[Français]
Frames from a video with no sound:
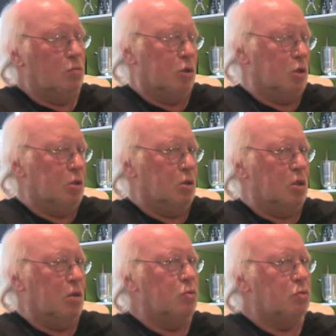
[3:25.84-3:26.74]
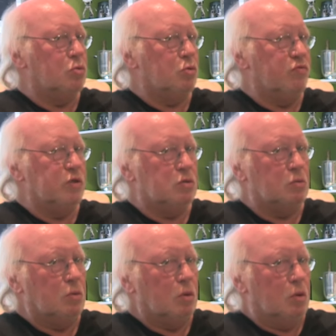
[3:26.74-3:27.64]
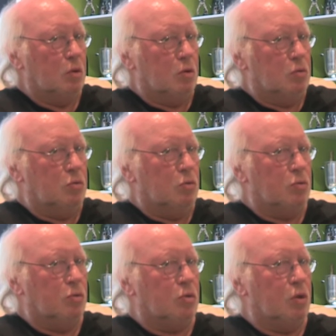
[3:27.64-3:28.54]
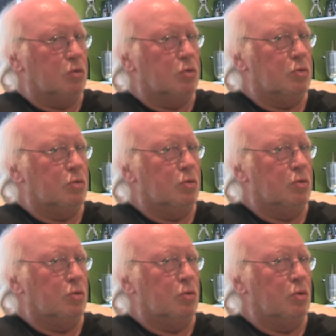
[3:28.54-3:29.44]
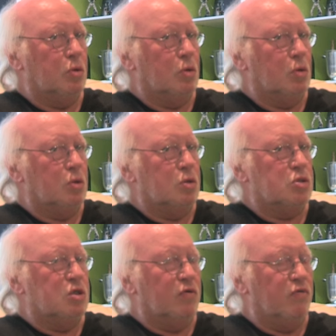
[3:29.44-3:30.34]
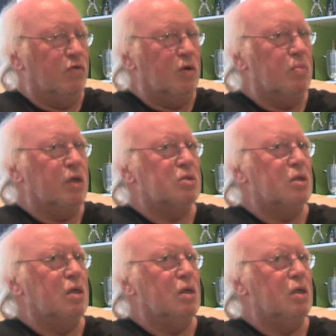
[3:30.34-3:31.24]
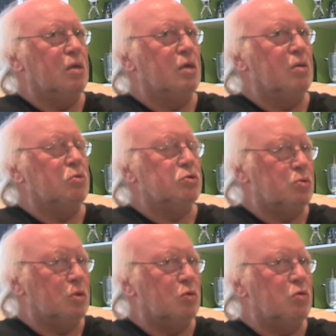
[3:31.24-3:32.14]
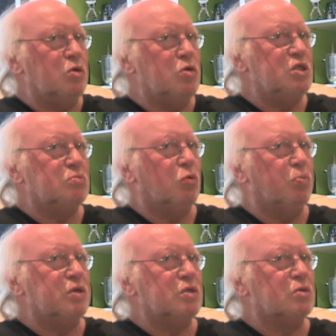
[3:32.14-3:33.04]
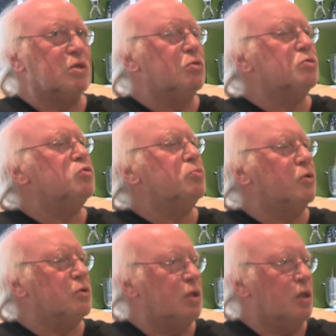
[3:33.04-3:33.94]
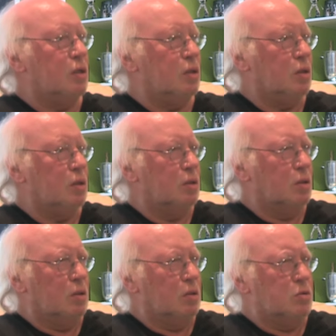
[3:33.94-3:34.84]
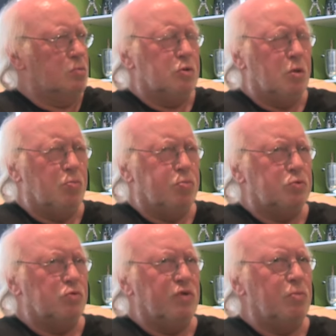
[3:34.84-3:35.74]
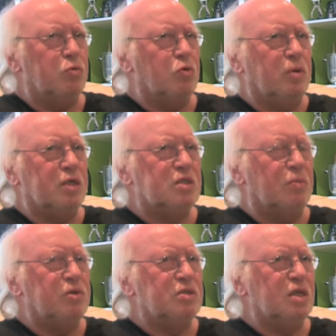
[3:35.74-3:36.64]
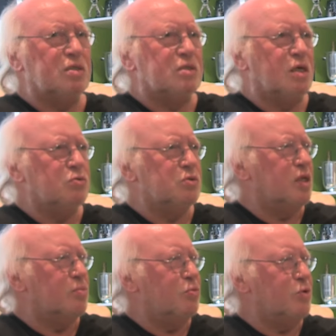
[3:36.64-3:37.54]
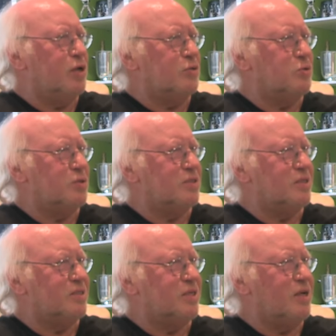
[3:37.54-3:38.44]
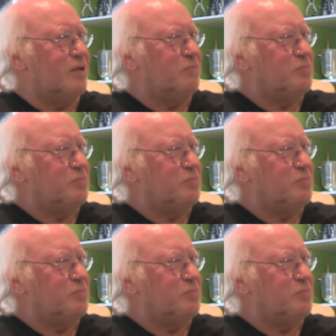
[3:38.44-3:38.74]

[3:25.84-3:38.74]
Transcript: mais qui, a beaucoup de convictions. Donc, quand euh, Gervais Martel et M. Lévis m'ont présenté aux supporters, je ne me souviens plus comment elle s'appelait cette salle au stade Bollard, une ancienne salle.